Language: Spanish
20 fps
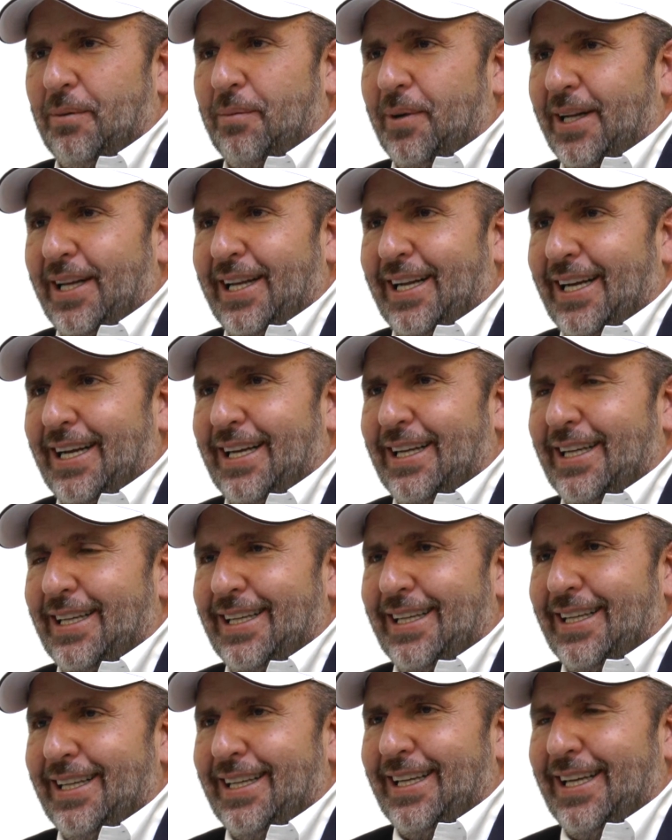una manera
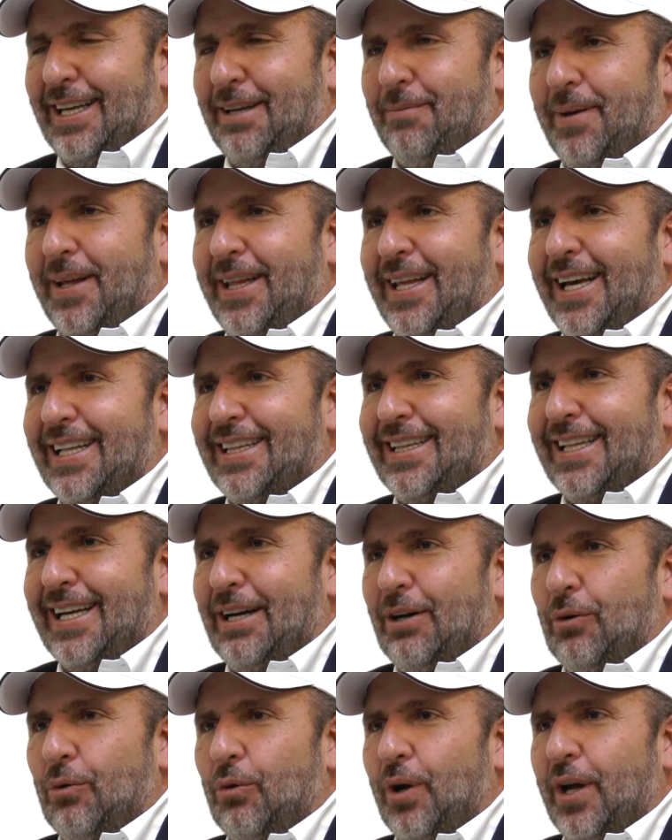
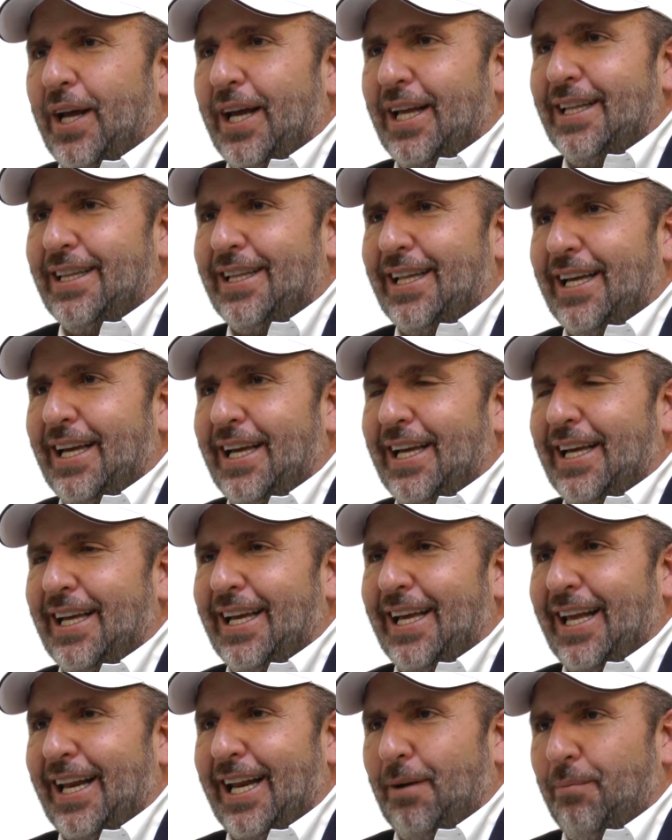inmediata, urgente
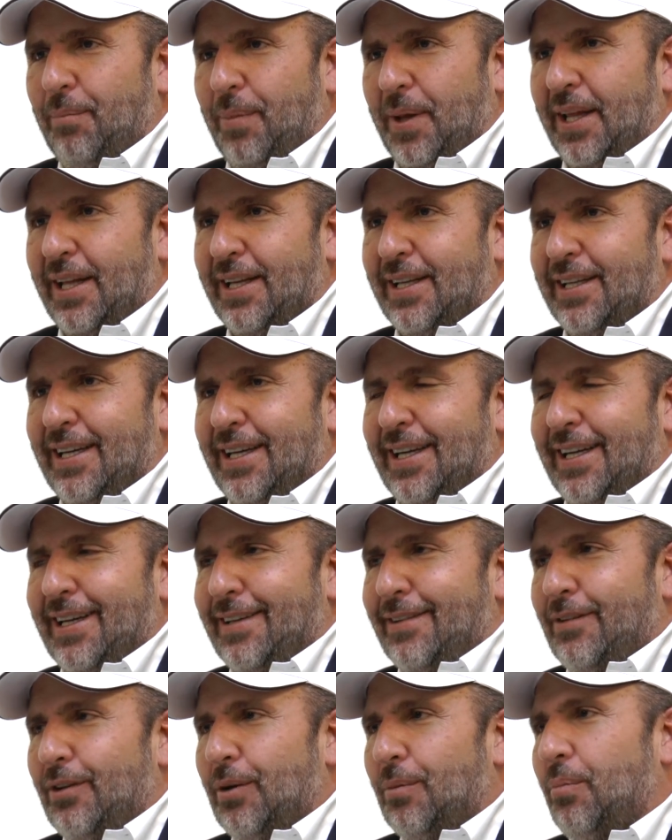y rápida.
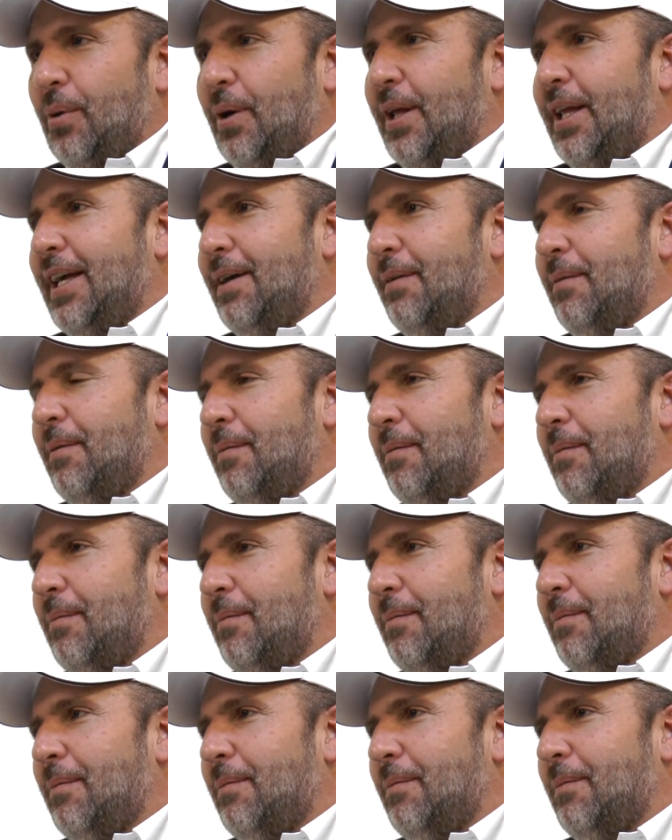No puede
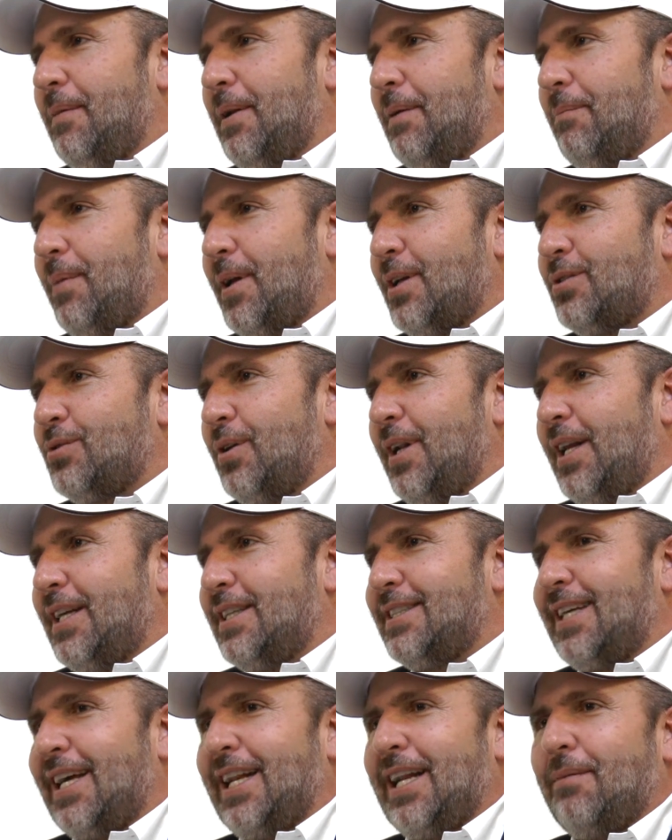una persona
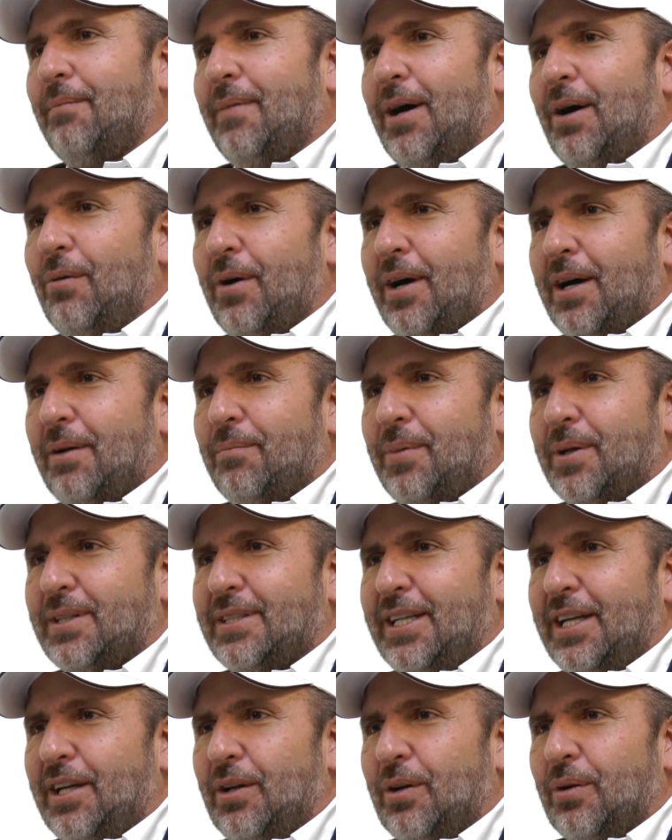en Salamá, un
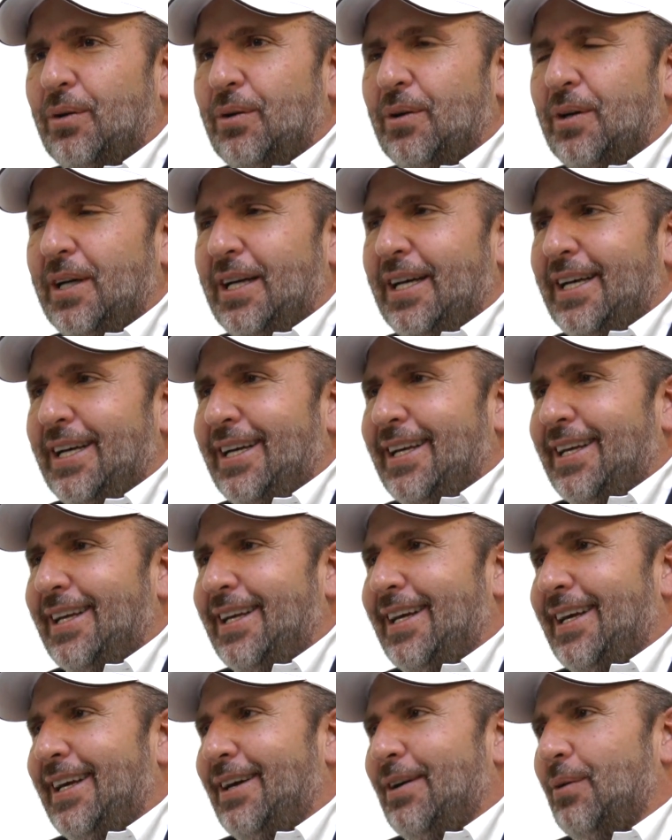campesino,
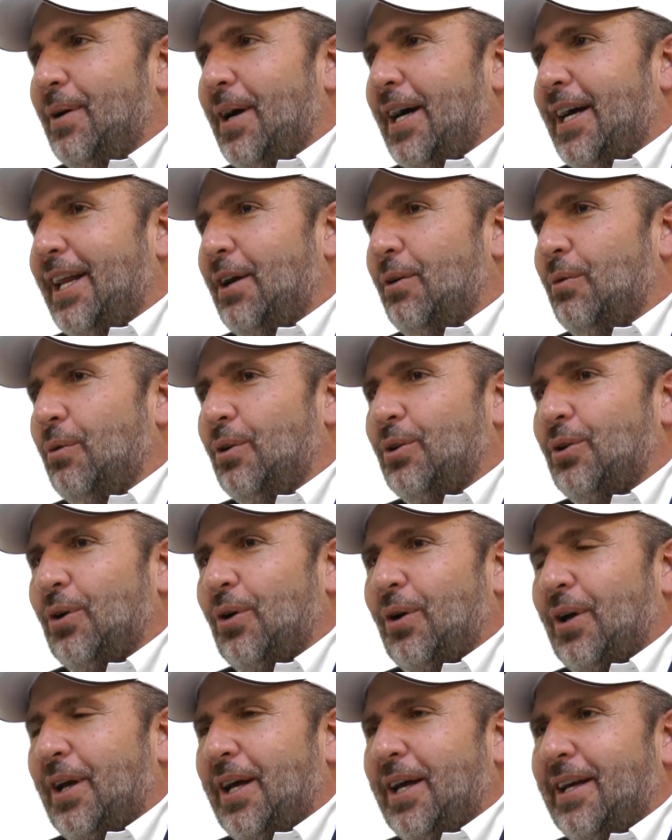eh, un
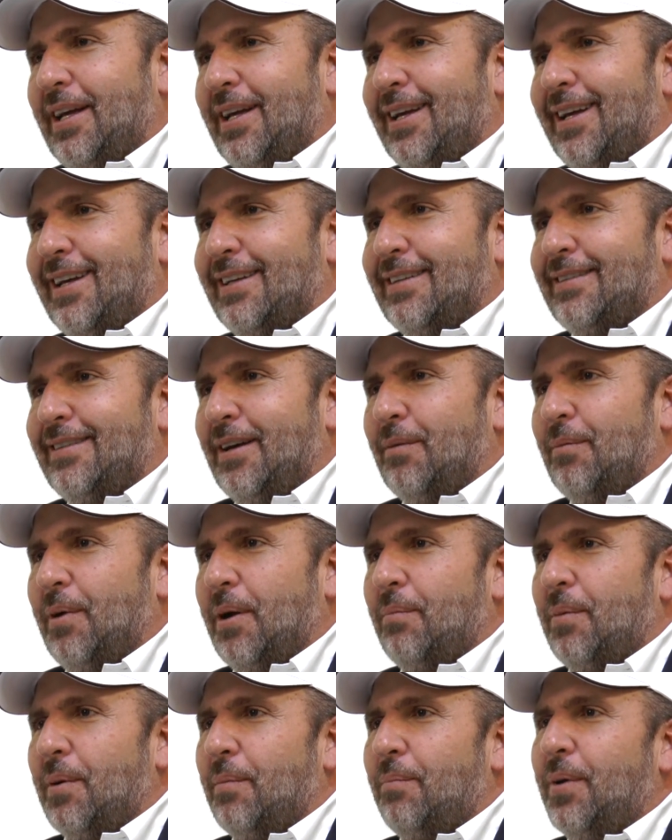agricultor que
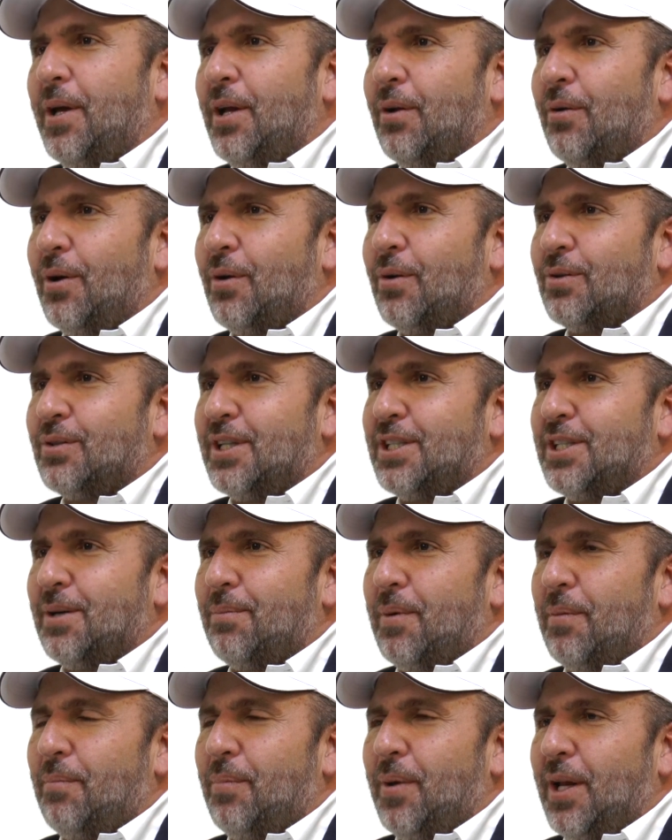siembra pepino y
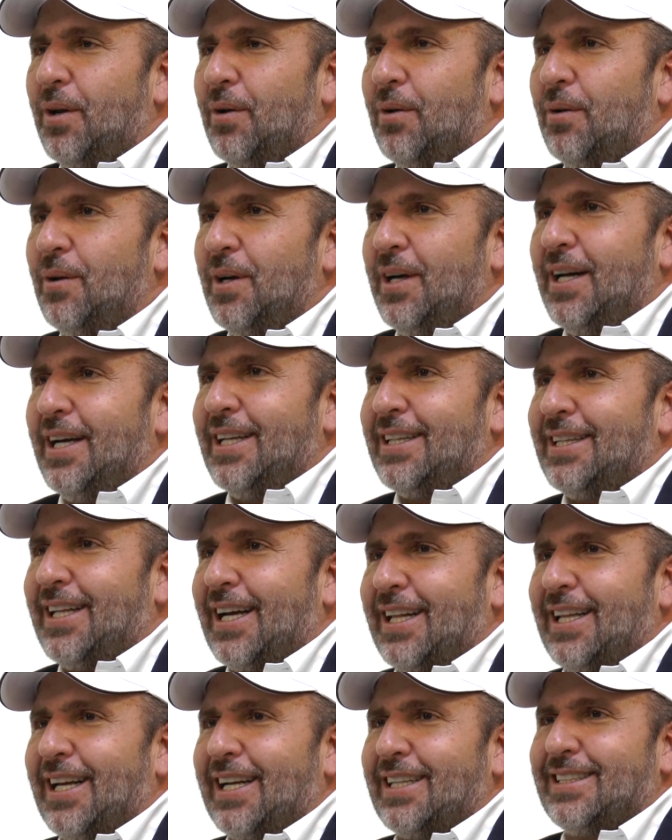cosecha pepino,
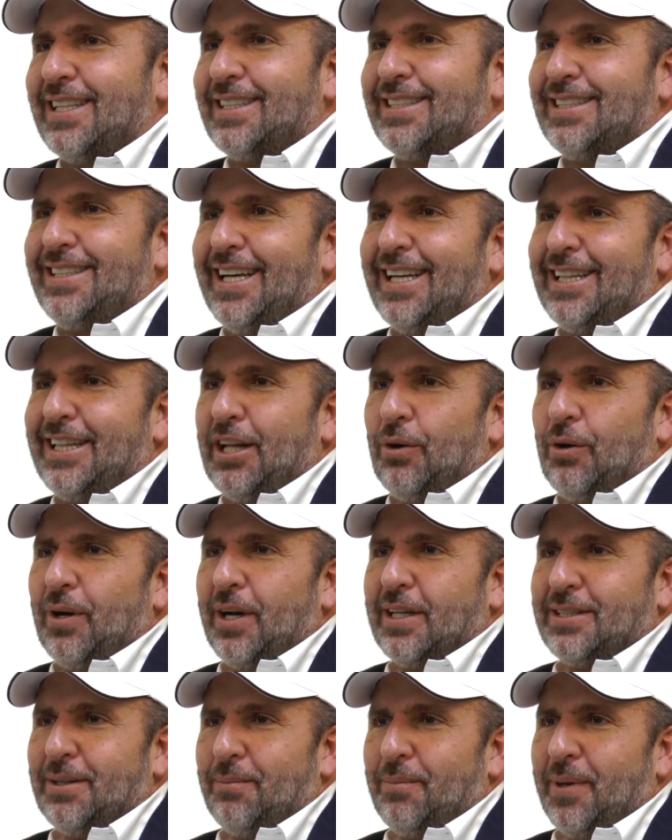tardarse siete
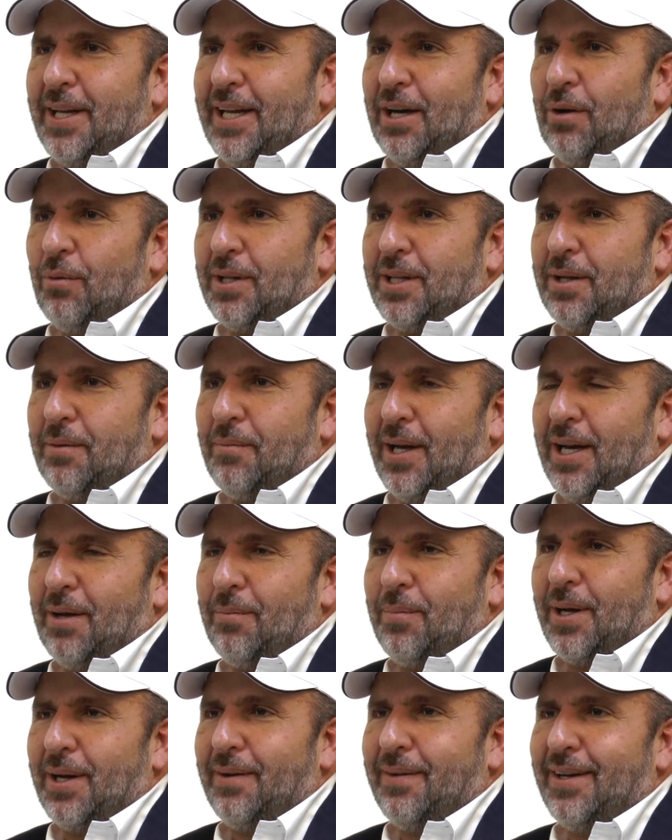horas en venir a
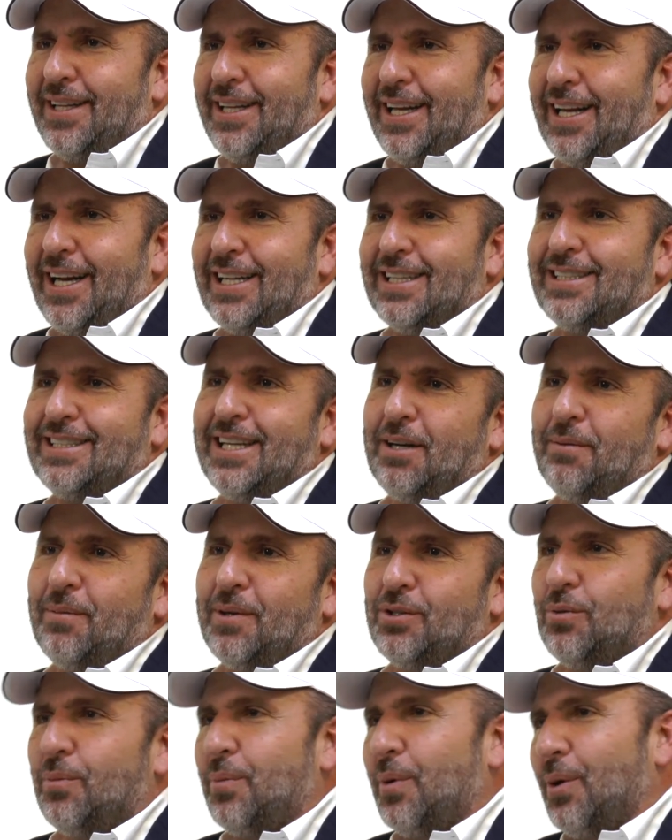Guatemala para vender al
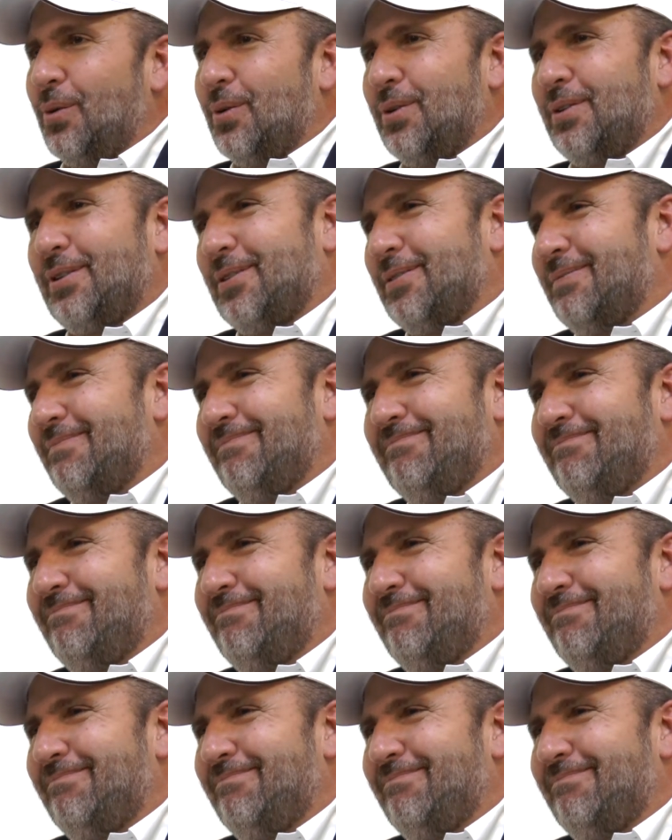SEGMA su producto.